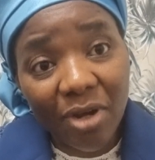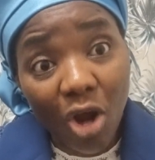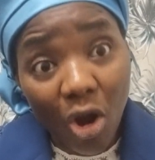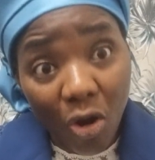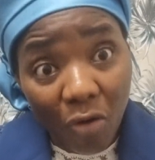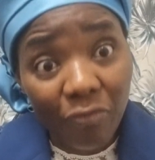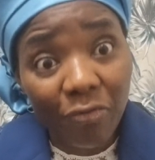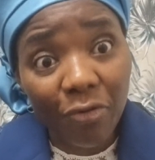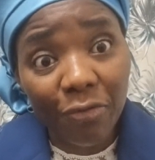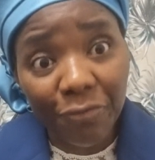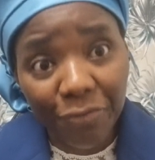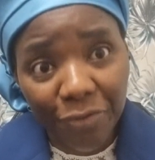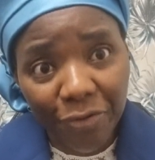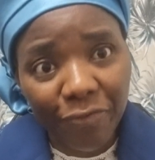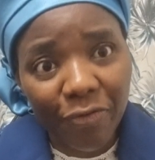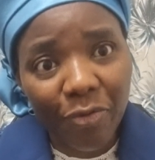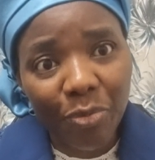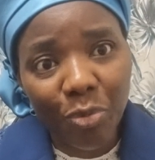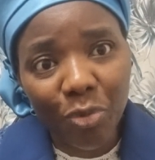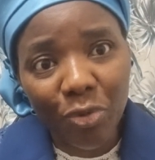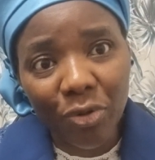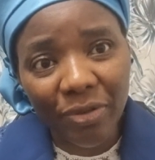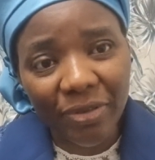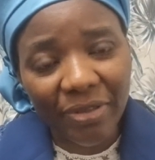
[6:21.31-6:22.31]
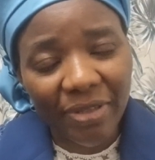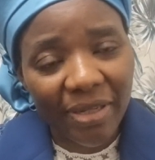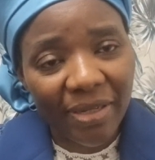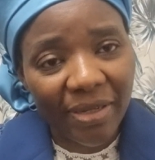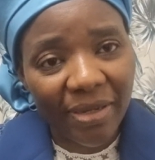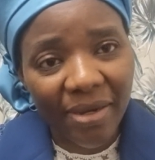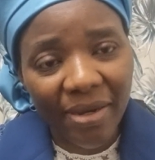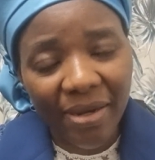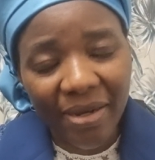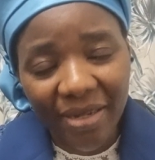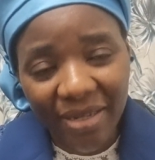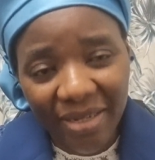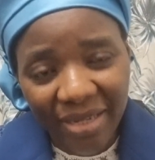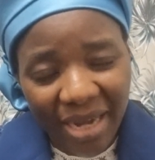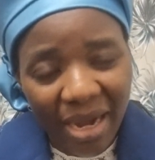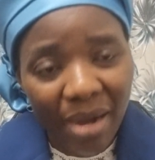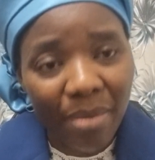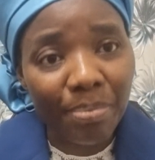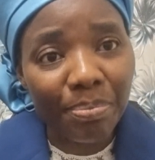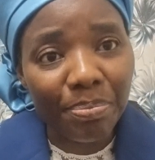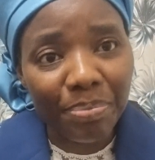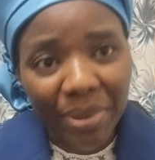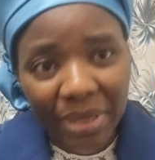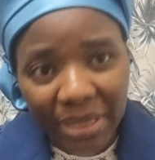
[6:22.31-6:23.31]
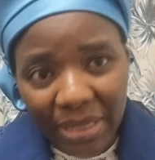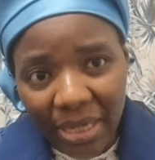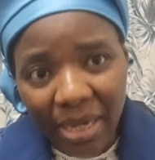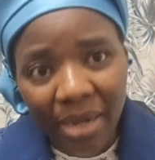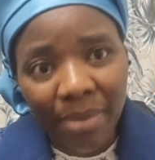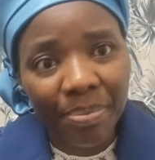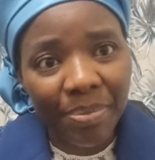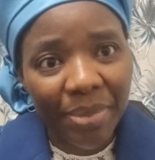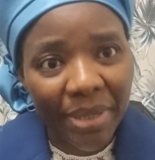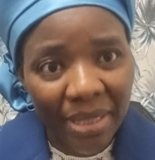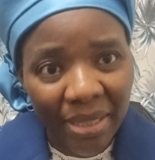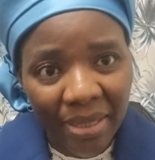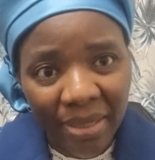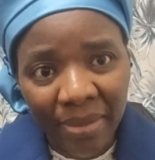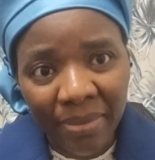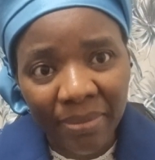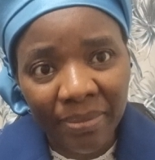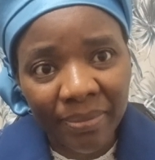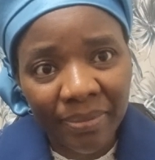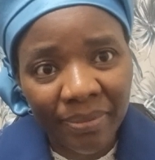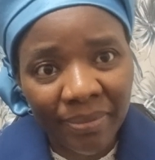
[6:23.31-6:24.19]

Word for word: quand on veut vivre pour le Seigneur, il y a un prix à payer.